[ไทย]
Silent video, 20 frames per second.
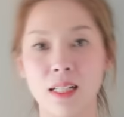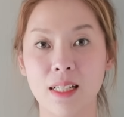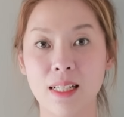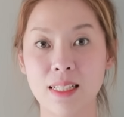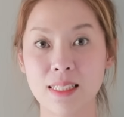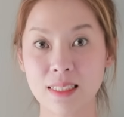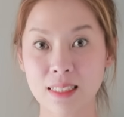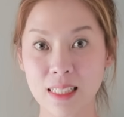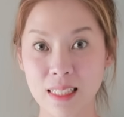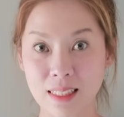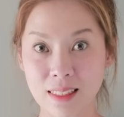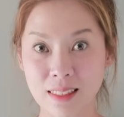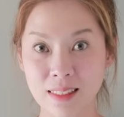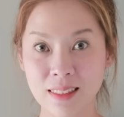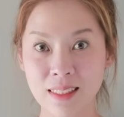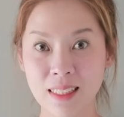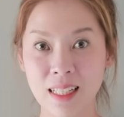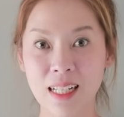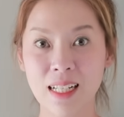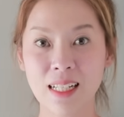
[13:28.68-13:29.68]
เฮียสิงห์
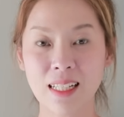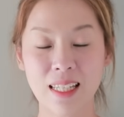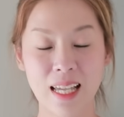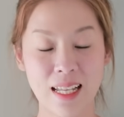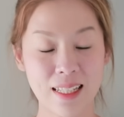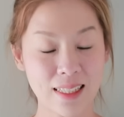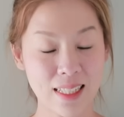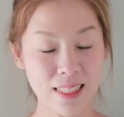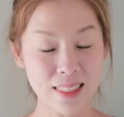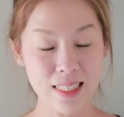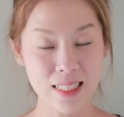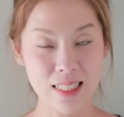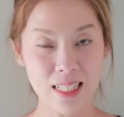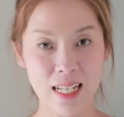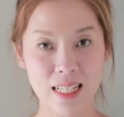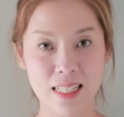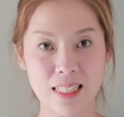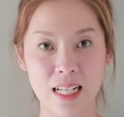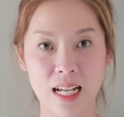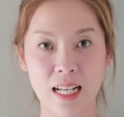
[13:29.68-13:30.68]
แกตั้งใจ
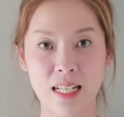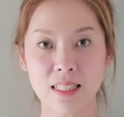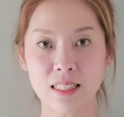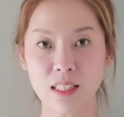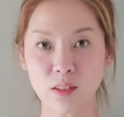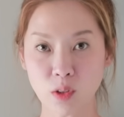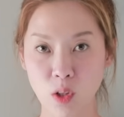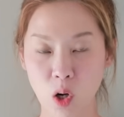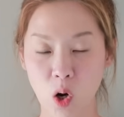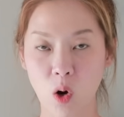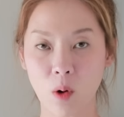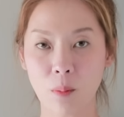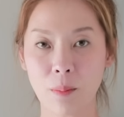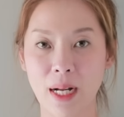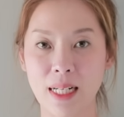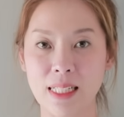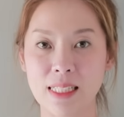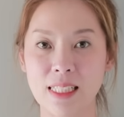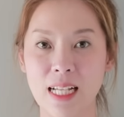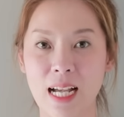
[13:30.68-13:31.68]
ใช้เจ้าทอง
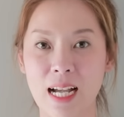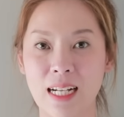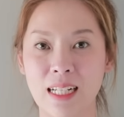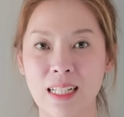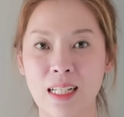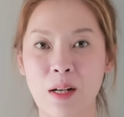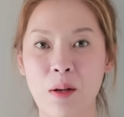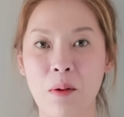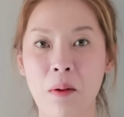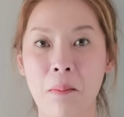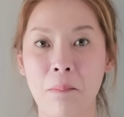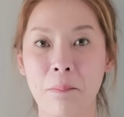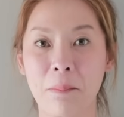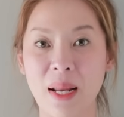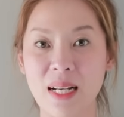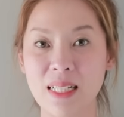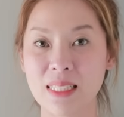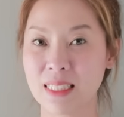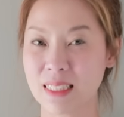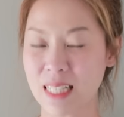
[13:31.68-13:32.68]
พันช่าง
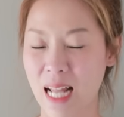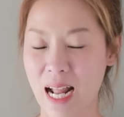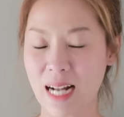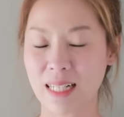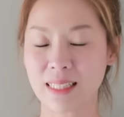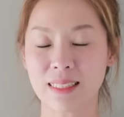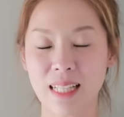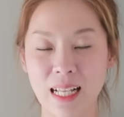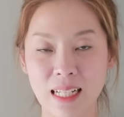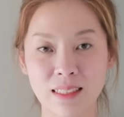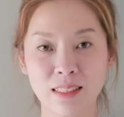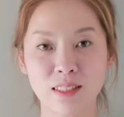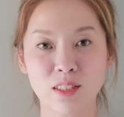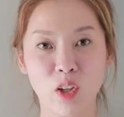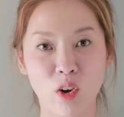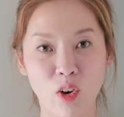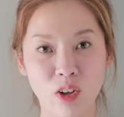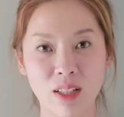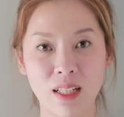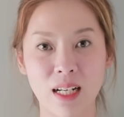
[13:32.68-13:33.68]
เป็นสารตั้ง
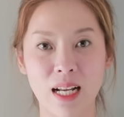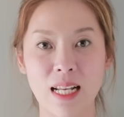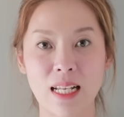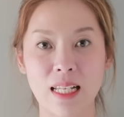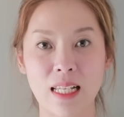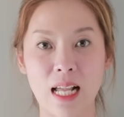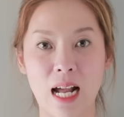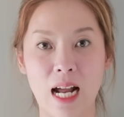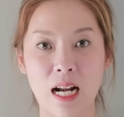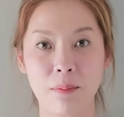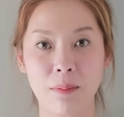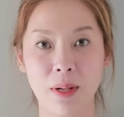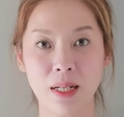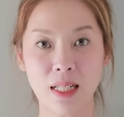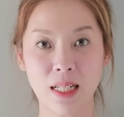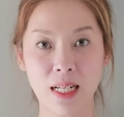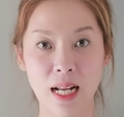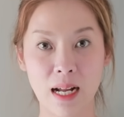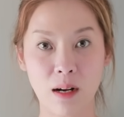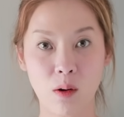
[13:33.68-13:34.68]
ต้นในการพั
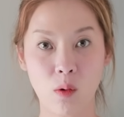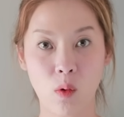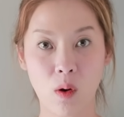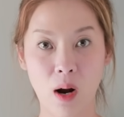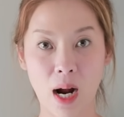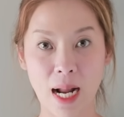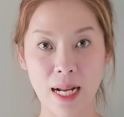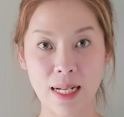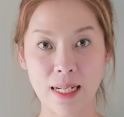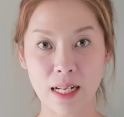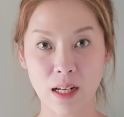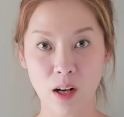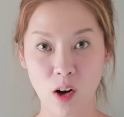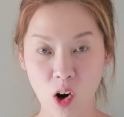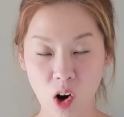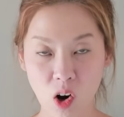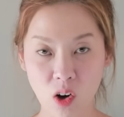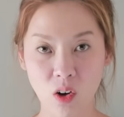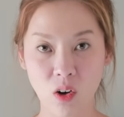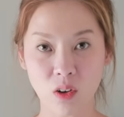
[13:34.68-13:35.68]
ฒนาควายใน
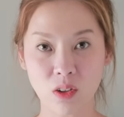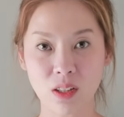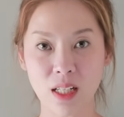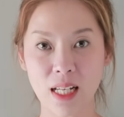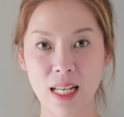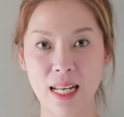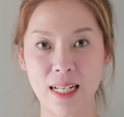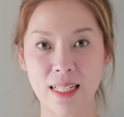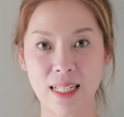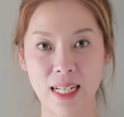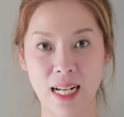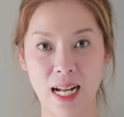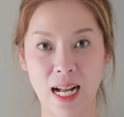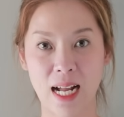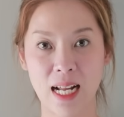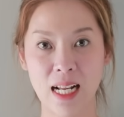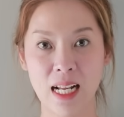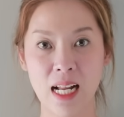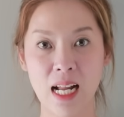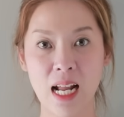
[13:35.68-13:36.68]
ข้อของตัวเองนะ
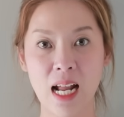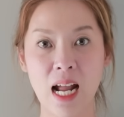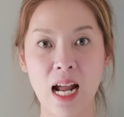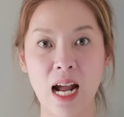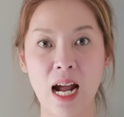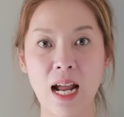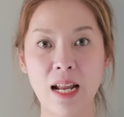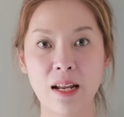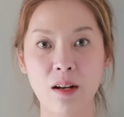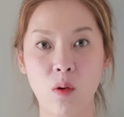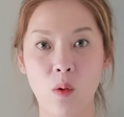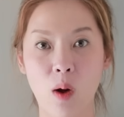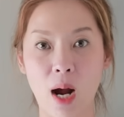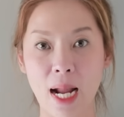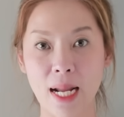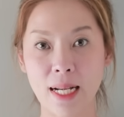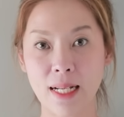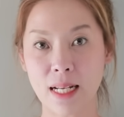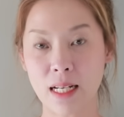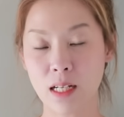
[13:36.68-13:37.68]
คะให้ค
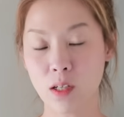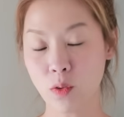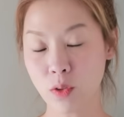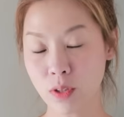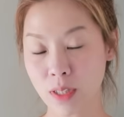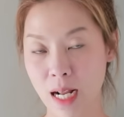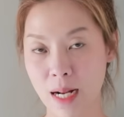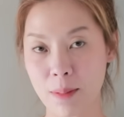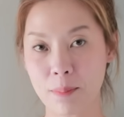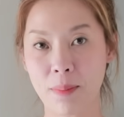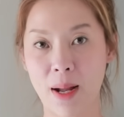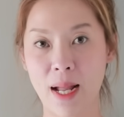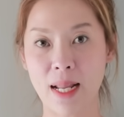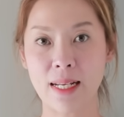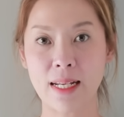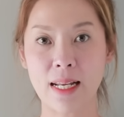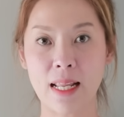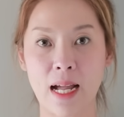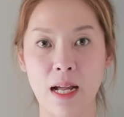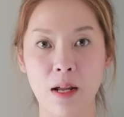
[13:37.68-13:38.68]
วายในรุ่นถัดไป
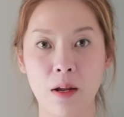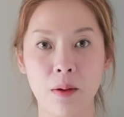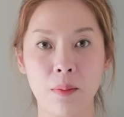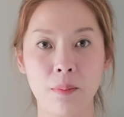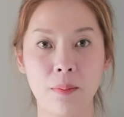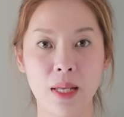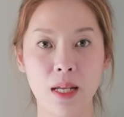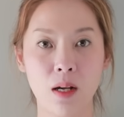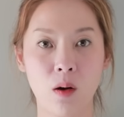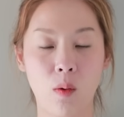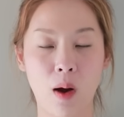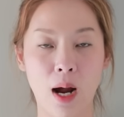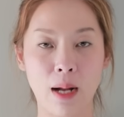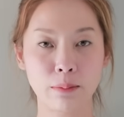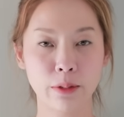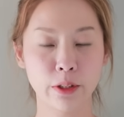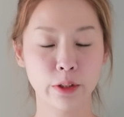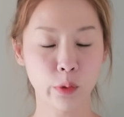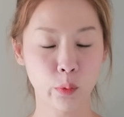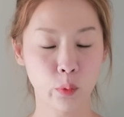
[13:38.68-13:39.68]
เนี่ยมีควา
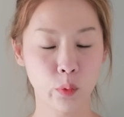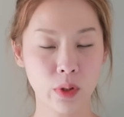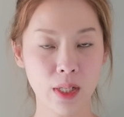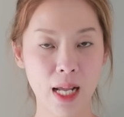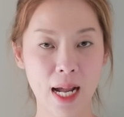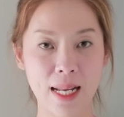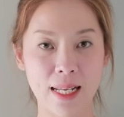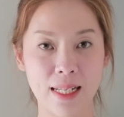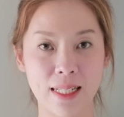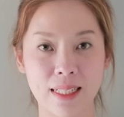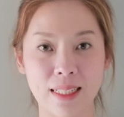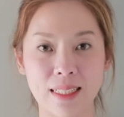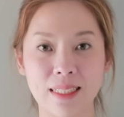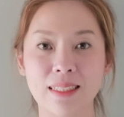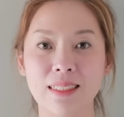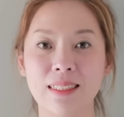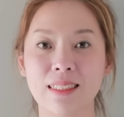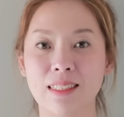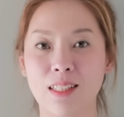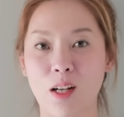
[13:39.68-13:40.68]
มสูงใหญ่เกิ
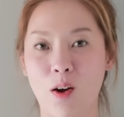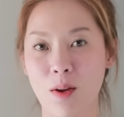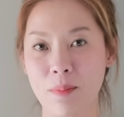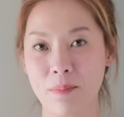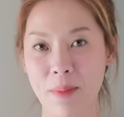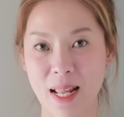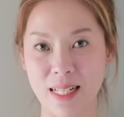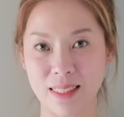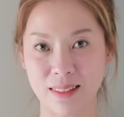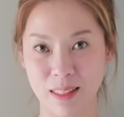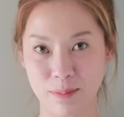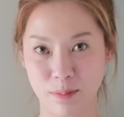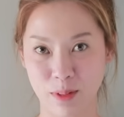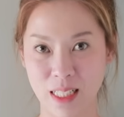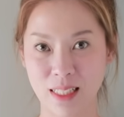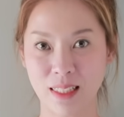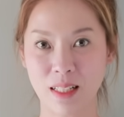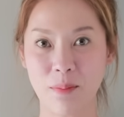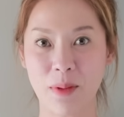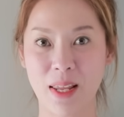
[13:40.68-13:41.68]
น180
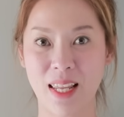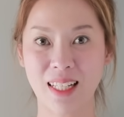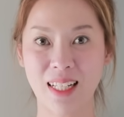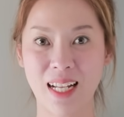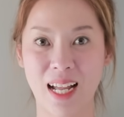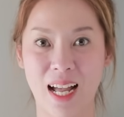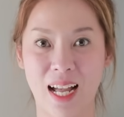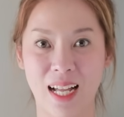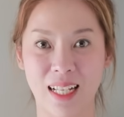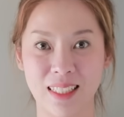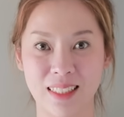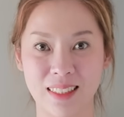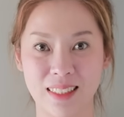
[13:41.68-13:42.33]
เซนติเมตรค่ะ